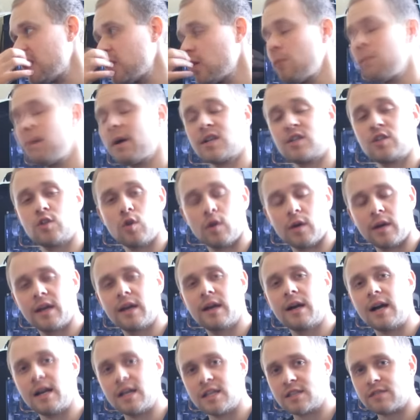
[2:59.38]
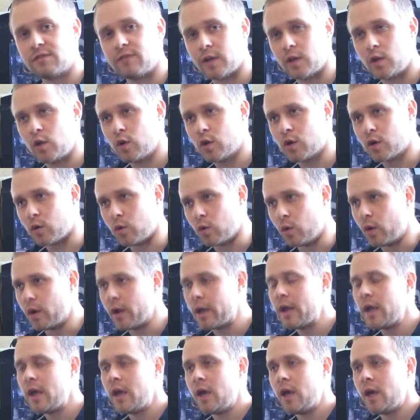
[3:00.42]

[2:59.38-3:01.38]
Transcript: но боксер играет свою игру.